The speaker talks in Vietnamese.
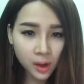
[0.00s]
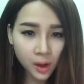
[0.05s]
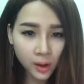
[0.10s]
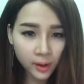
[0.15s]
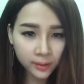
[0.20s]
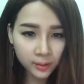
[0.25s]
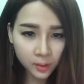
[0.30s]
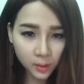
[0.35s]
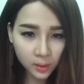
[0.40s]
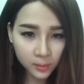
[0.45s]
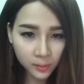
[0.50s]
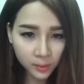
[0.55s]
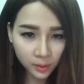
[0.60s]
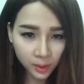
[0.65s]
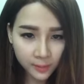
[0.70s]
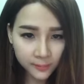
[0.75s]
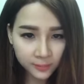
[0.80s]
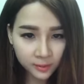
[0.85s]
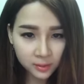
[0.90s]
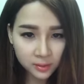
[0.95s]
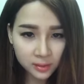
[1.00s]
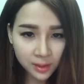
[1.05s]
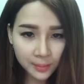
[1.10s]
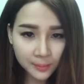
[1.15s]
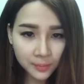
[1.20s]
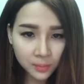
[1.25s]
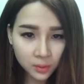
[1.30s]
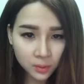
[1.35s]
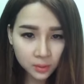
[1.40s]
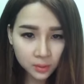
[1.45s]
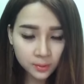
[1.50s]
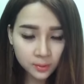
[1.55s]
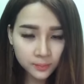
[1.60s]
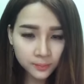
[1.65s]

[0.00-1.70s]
hoàn toàn một trăm phần trăm luôn,